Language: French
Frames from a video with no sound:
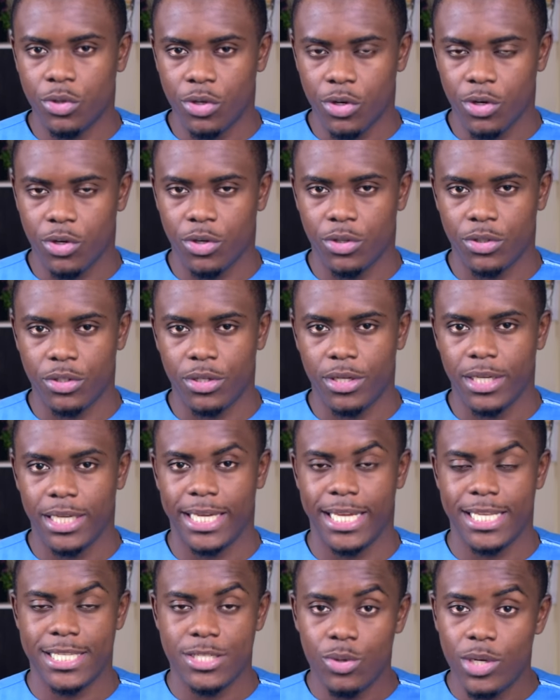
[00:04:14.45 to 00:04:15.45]
rencontrent
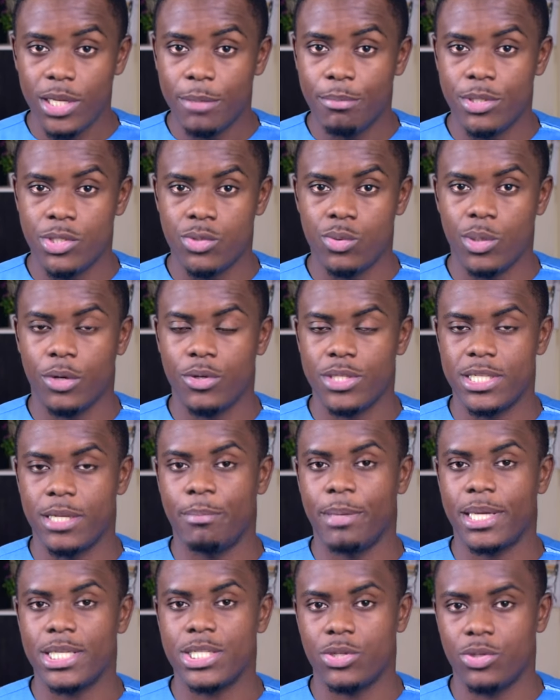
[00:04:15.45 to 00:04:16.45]
Quels sont les besoins que ces
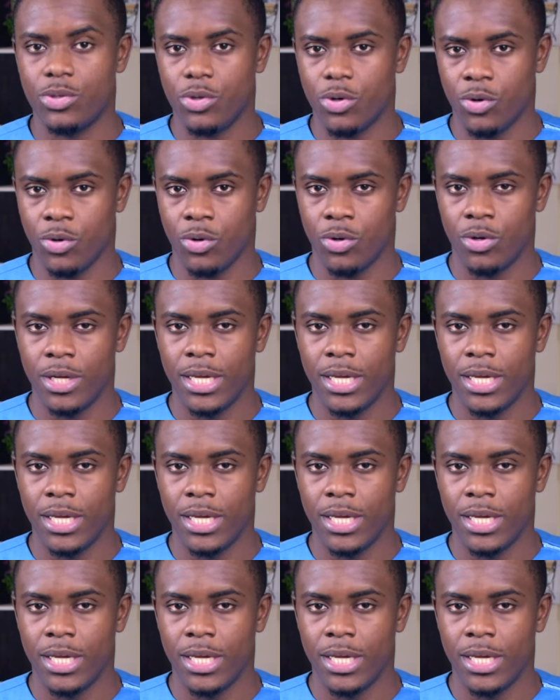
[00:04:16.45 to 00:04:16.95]
personnes ont